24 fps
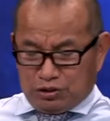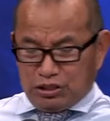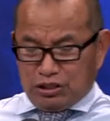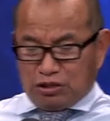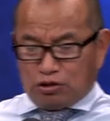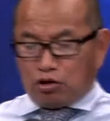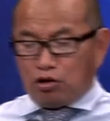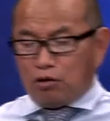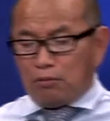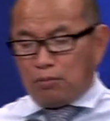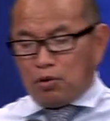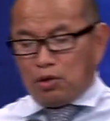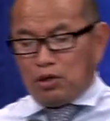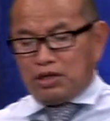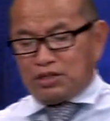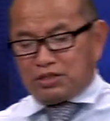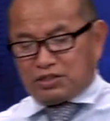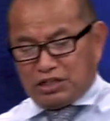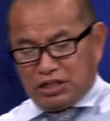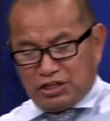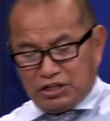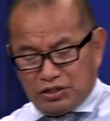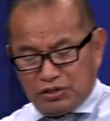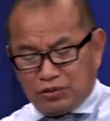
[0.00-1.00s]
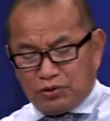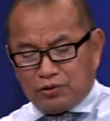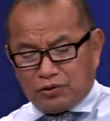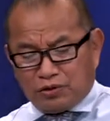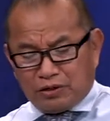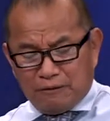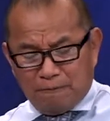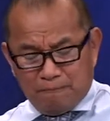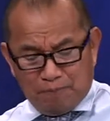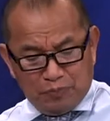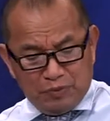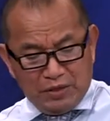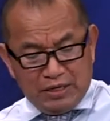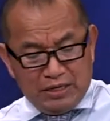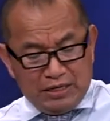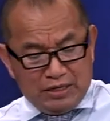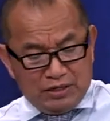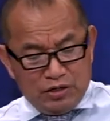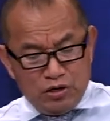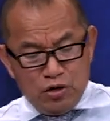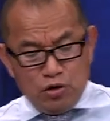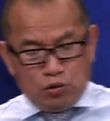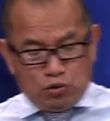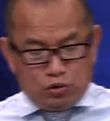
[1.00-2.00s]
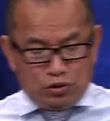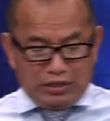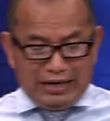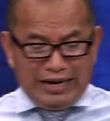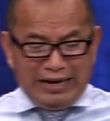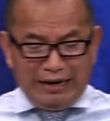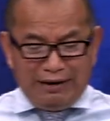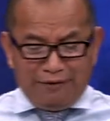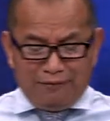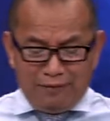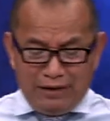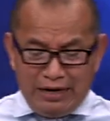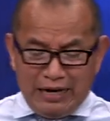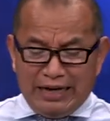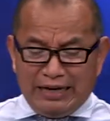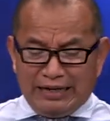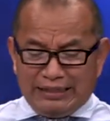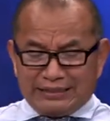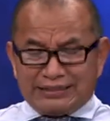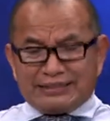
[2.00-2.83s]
y cómo el Señor nos habla,